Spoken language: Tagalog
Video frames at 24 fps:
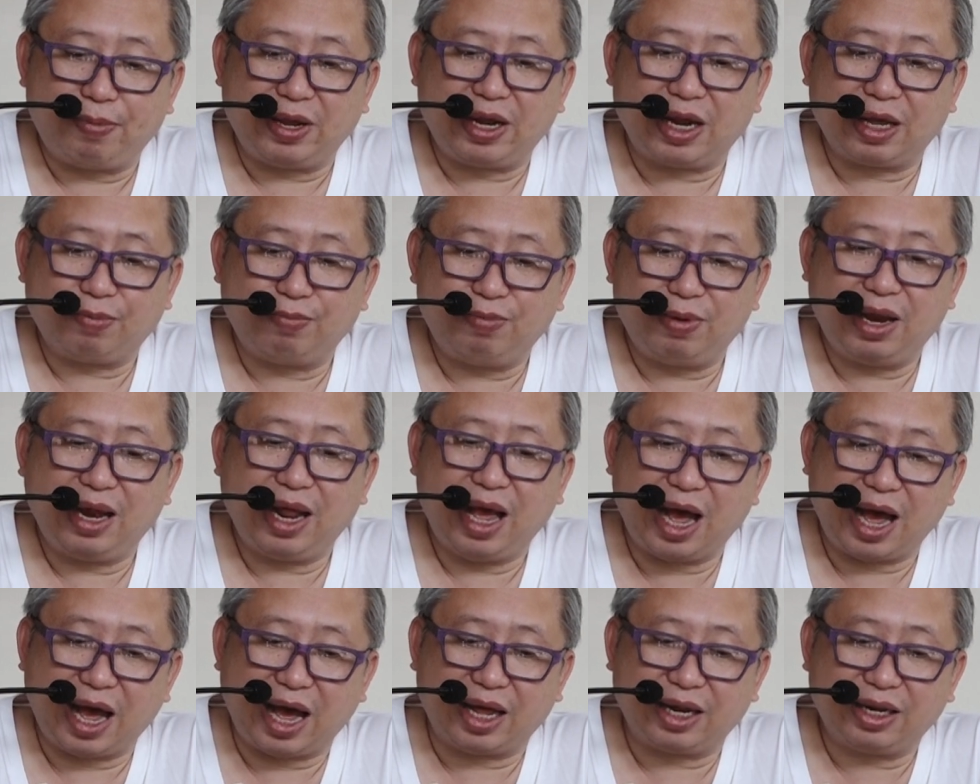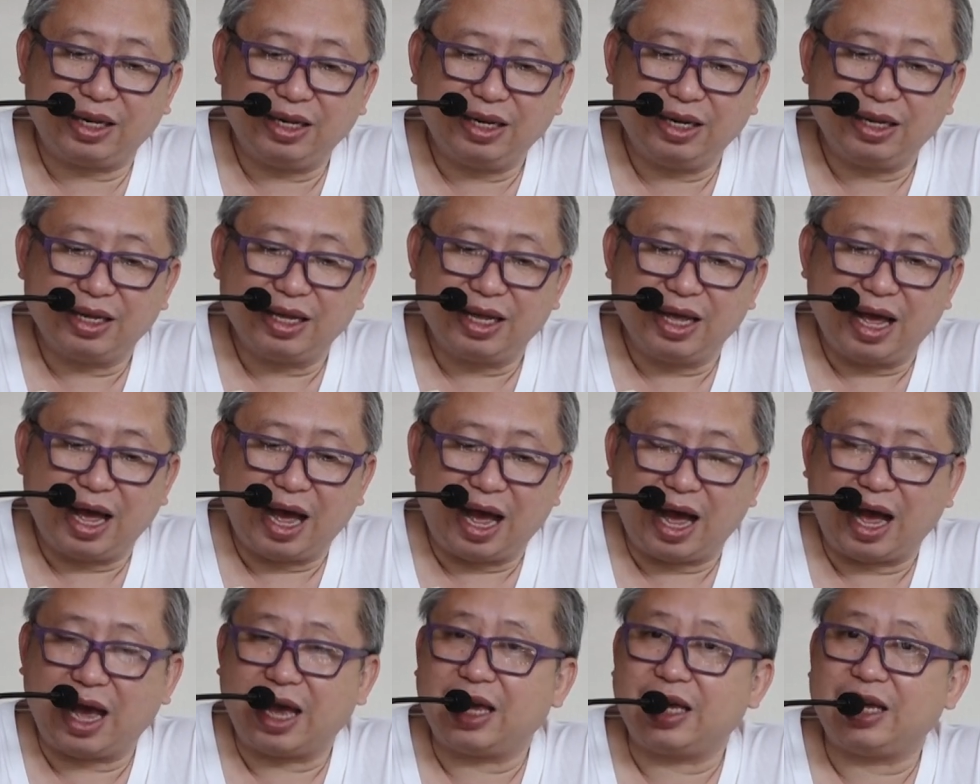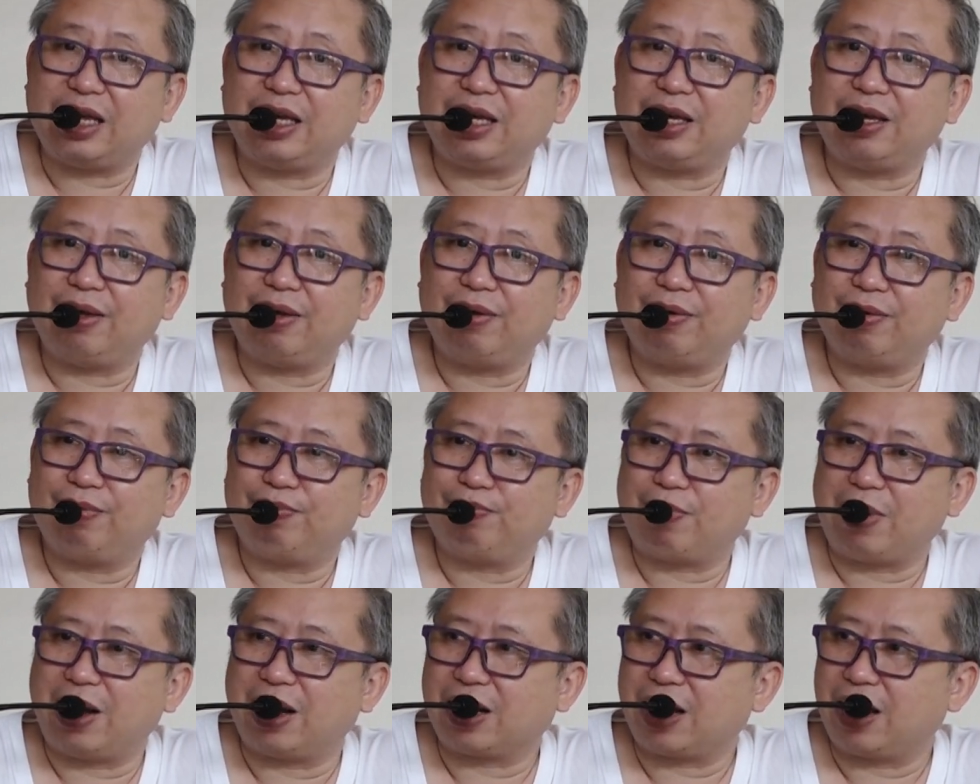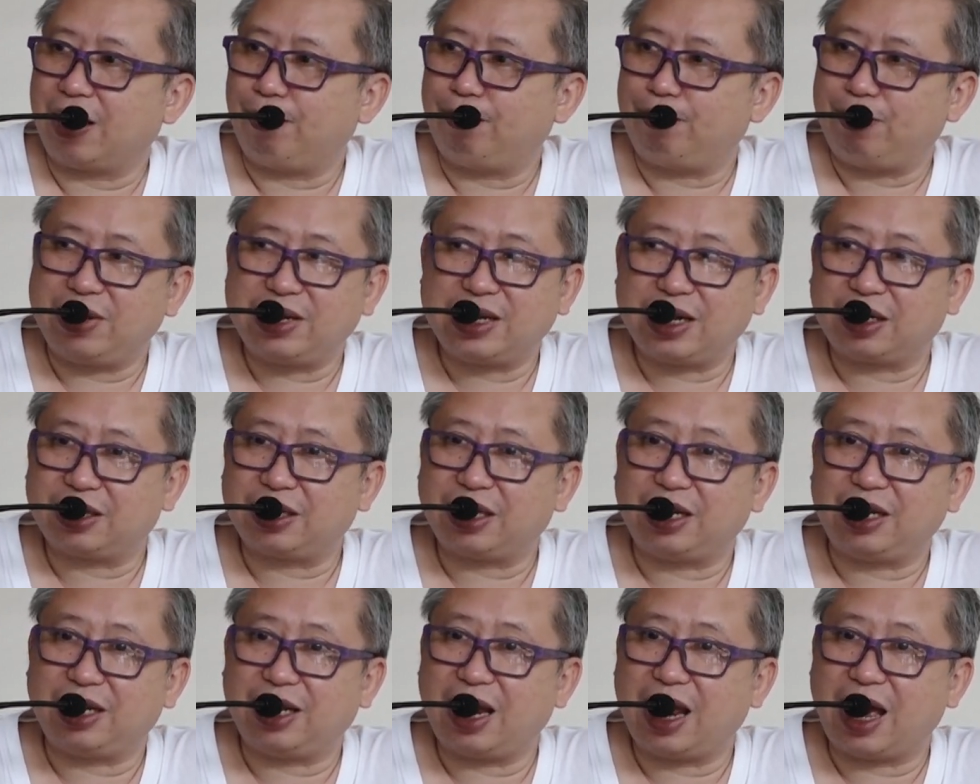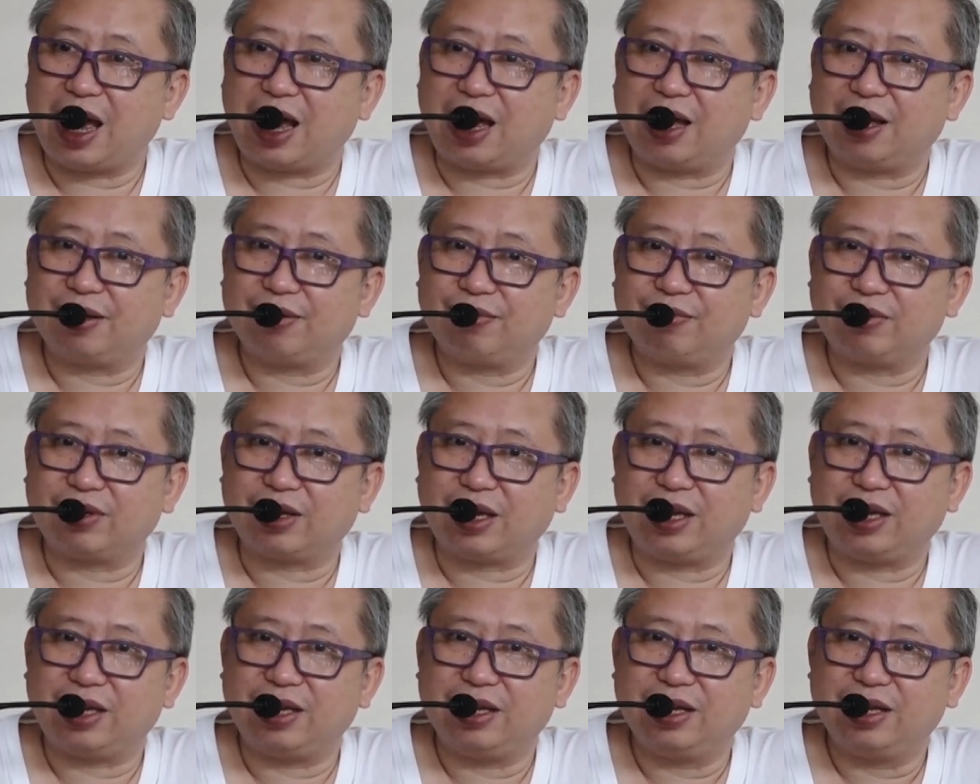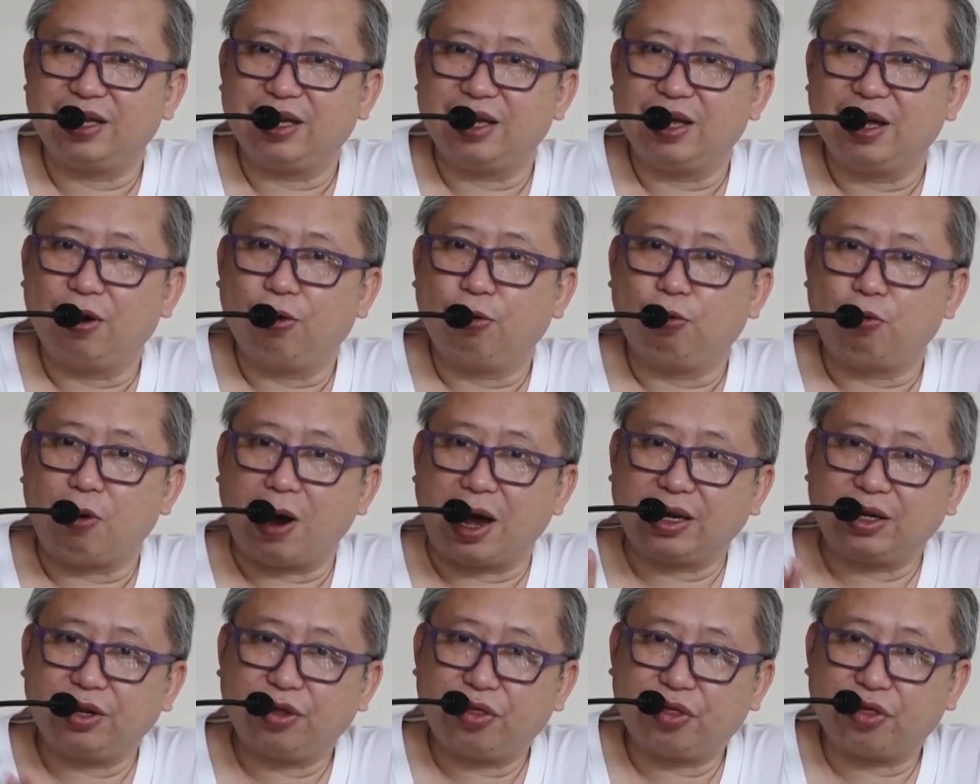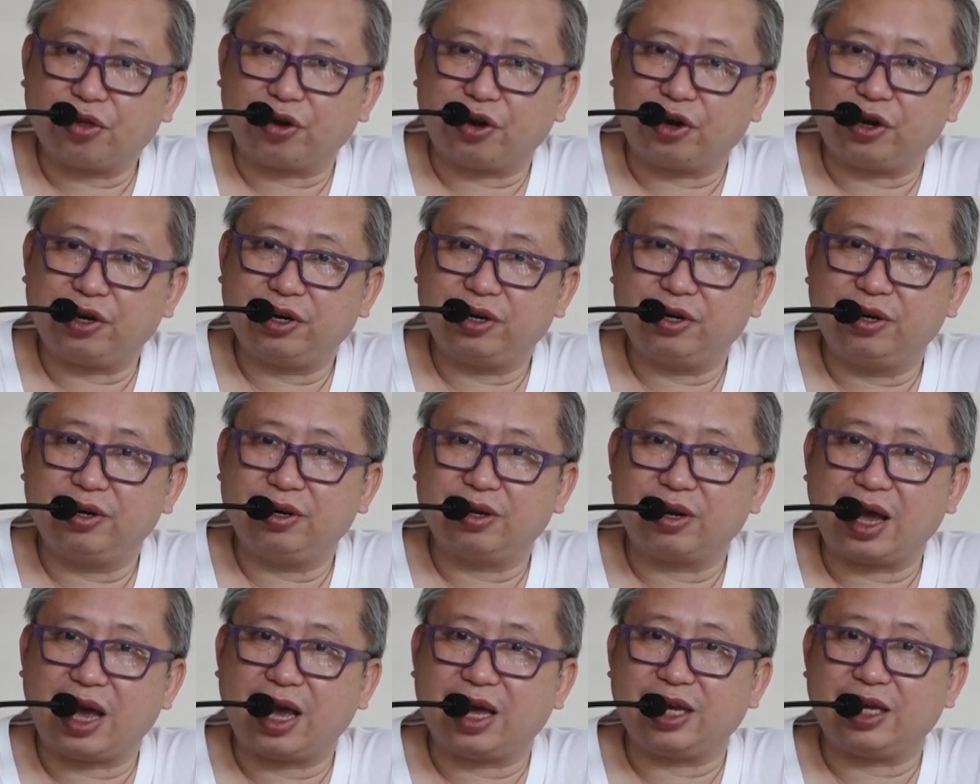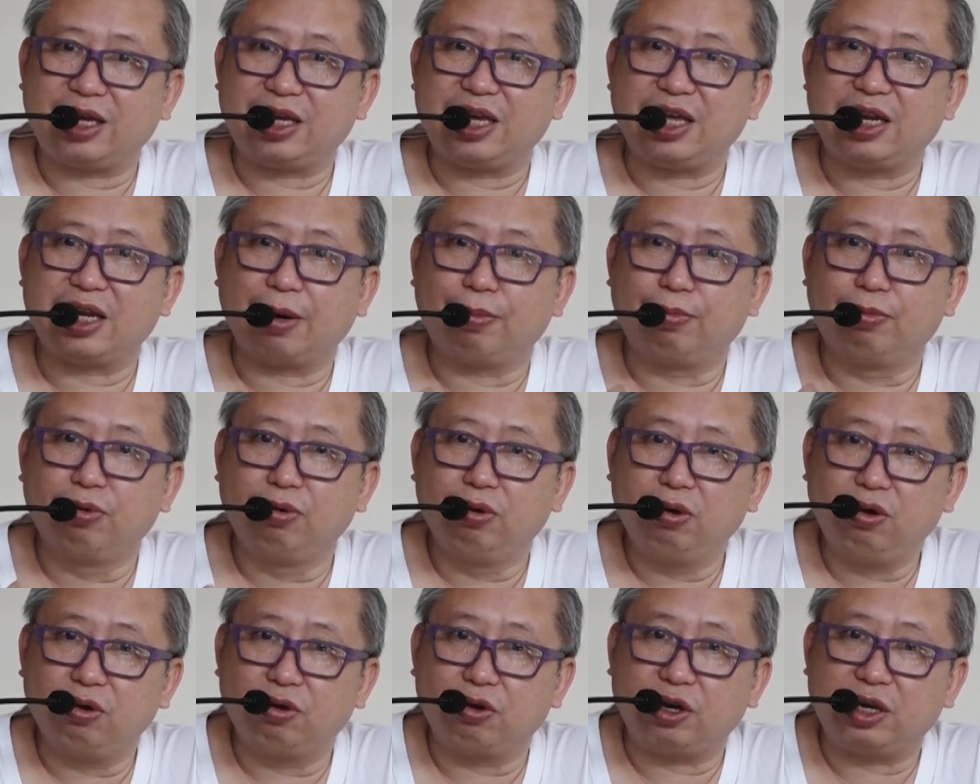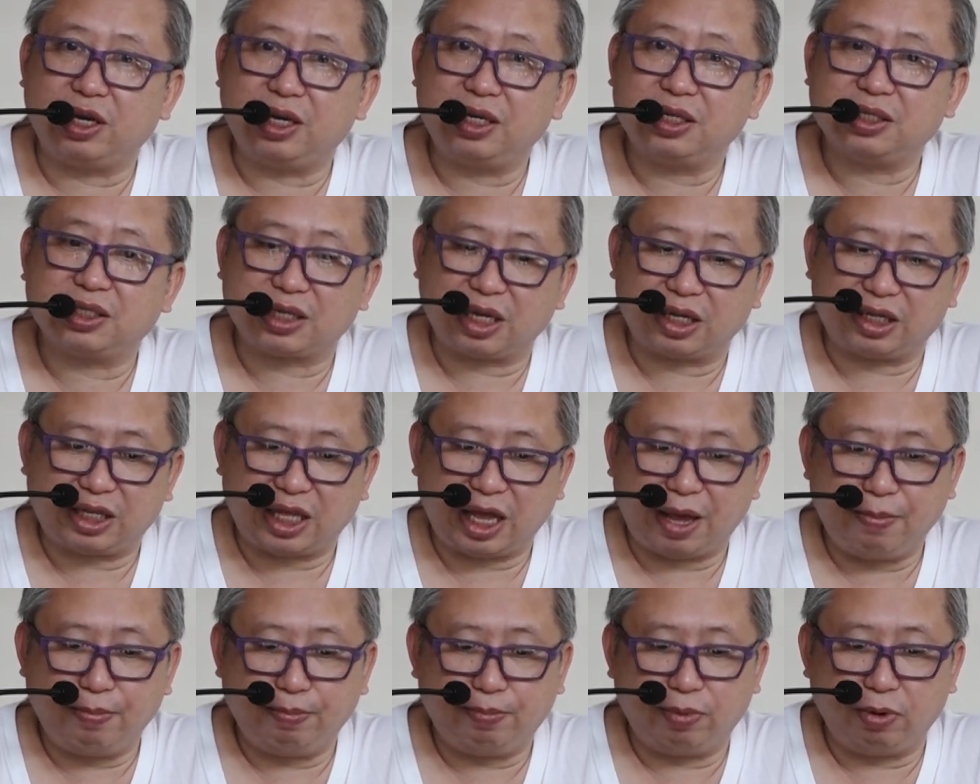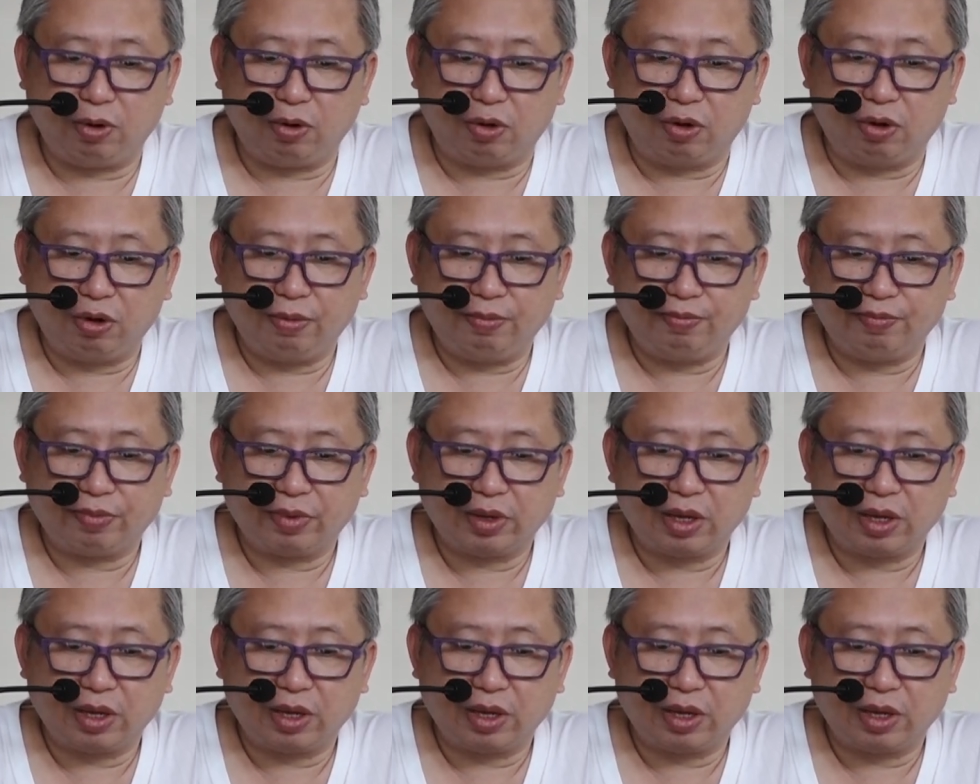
pinagbilhan ay parang pinalti nila. Okay? One third ay inabuloy sa templo,